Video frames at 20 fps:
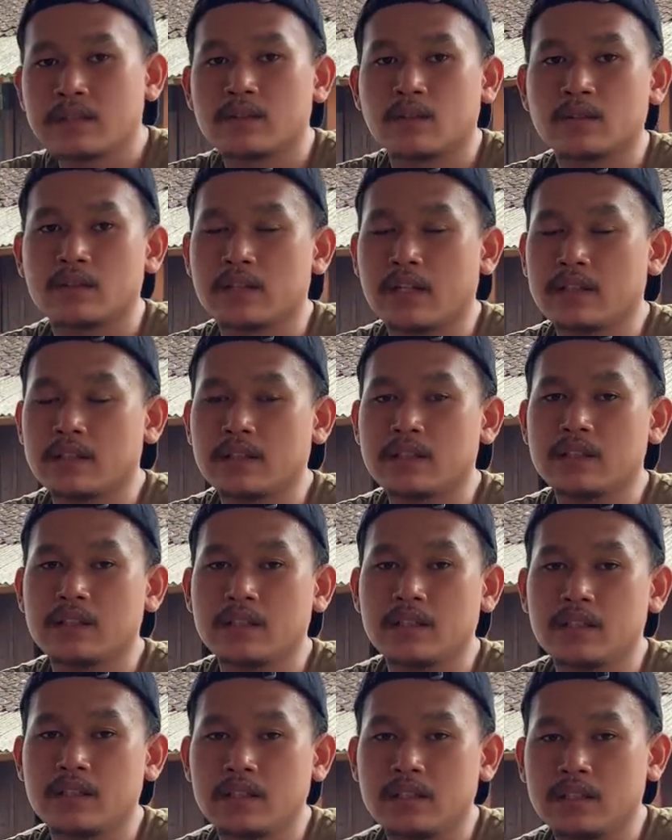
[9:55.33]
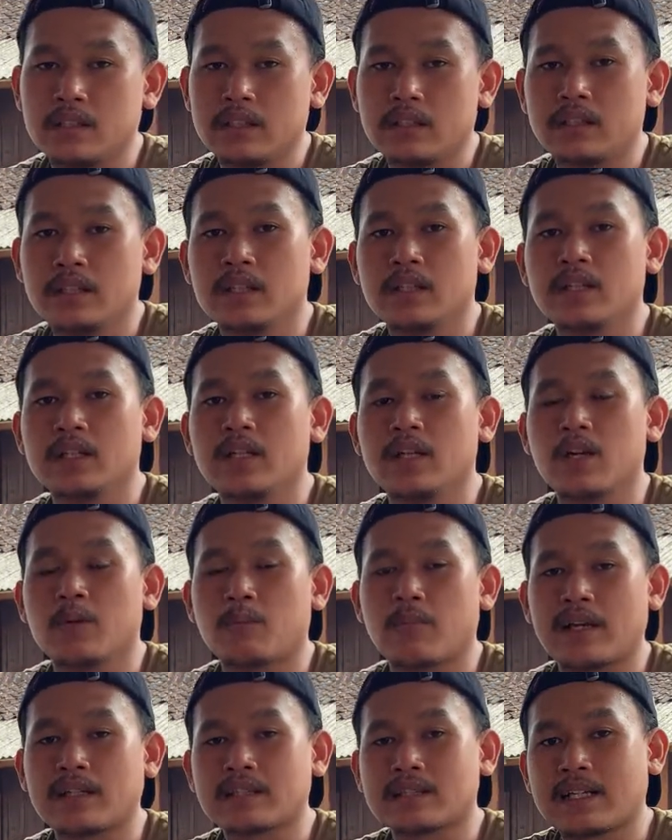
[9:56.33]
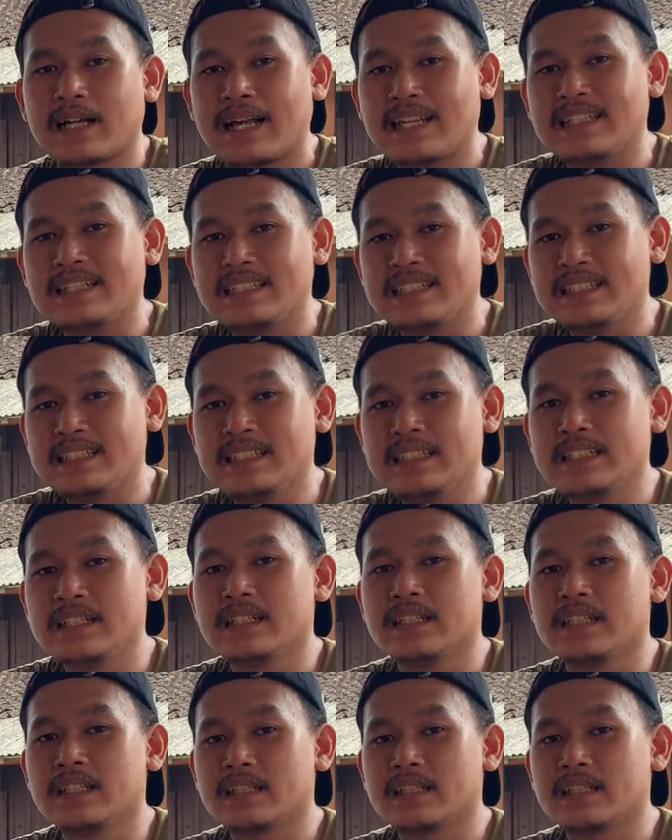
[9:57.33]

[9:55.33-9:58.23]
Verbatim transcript: terus nanti dipaskan di